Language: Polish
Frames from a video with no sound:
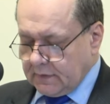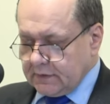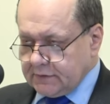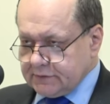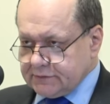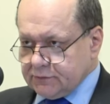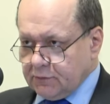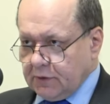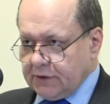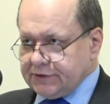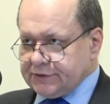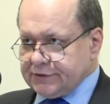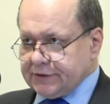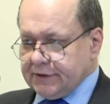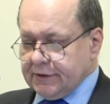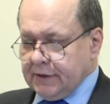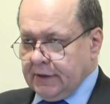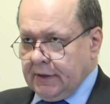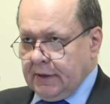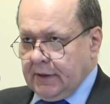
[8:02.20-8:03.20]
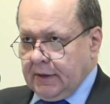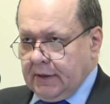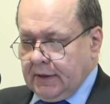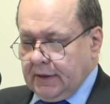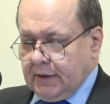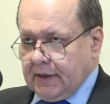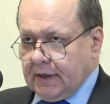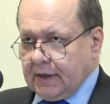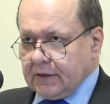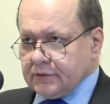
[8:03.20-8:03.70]
słuchajcie,
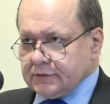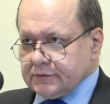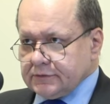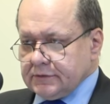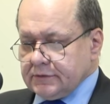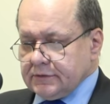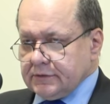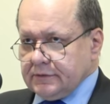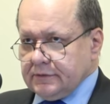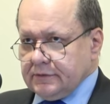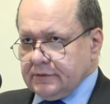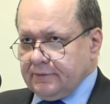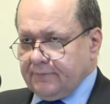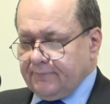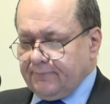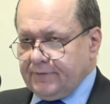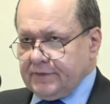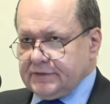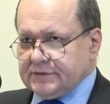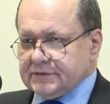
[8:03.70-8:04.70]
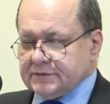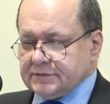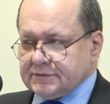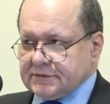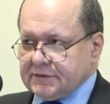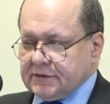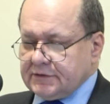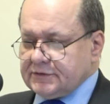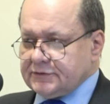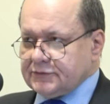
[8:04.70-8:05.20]
Aaron, y,
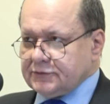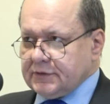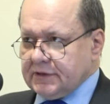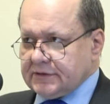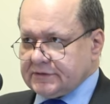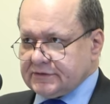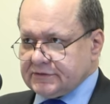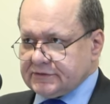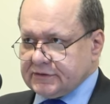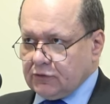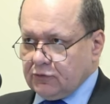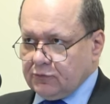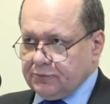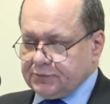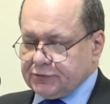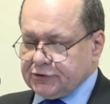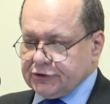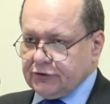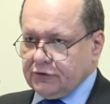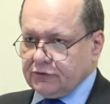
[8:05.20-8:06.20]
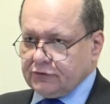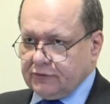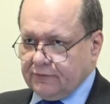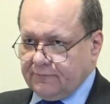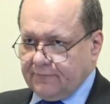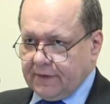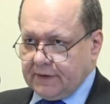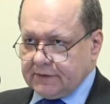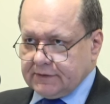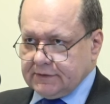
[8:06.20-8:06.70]
widząc te cuda, został
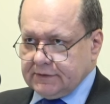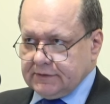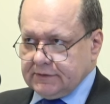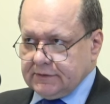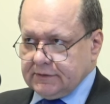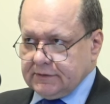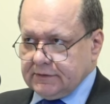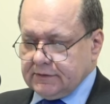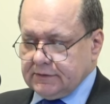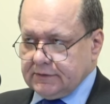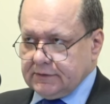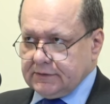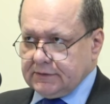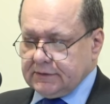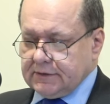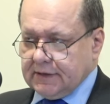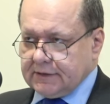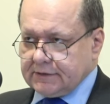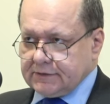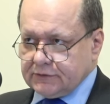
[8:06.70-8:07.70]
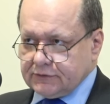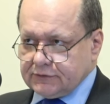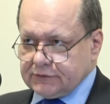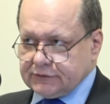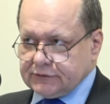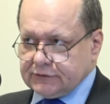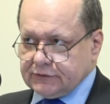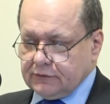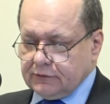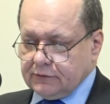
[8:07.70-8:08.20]
przygotowany y, na to,
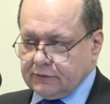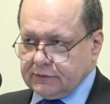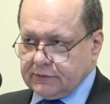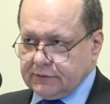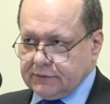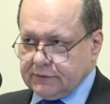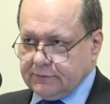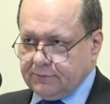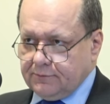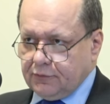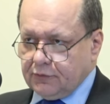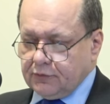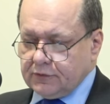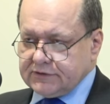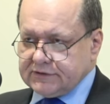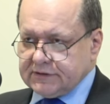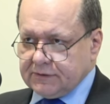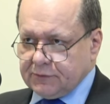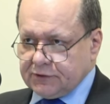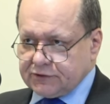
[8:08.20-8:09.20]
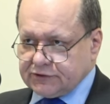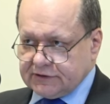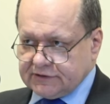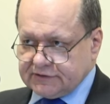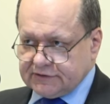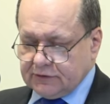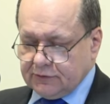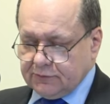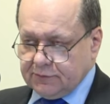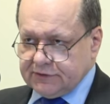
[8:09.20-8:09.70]
co y, Bóg zamierza
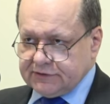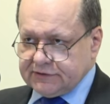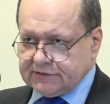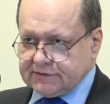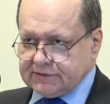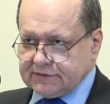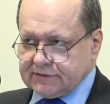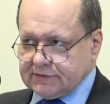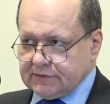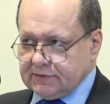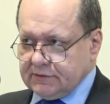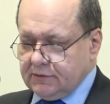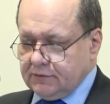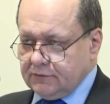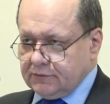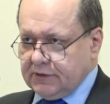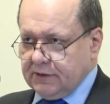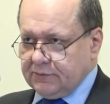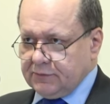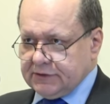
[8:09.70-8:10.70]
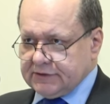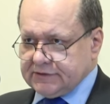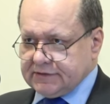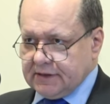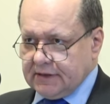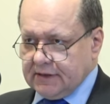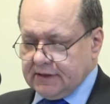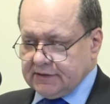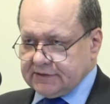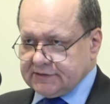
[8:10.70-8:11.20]
zrobić z ludem
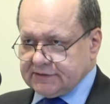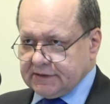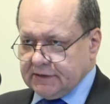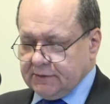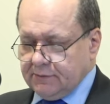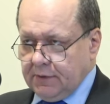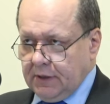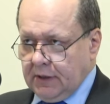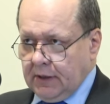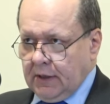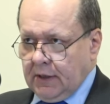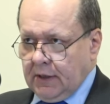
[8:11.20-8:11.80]
izraelskim,